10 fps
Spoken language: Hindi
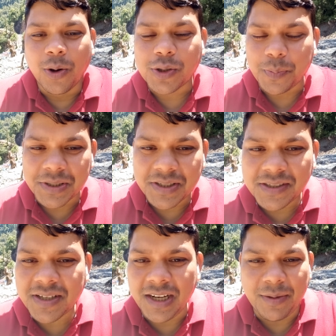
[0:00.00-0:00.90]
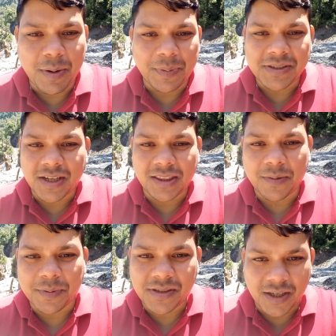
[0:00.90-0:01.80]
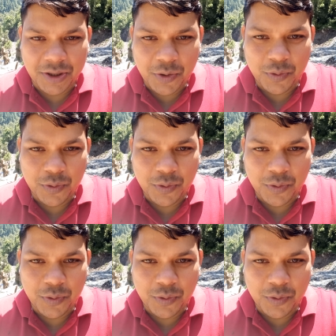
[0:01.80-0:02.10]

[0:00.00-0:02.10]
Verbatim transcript: उस बिजनेस के लिए मैं अपने साथ अपने साथियों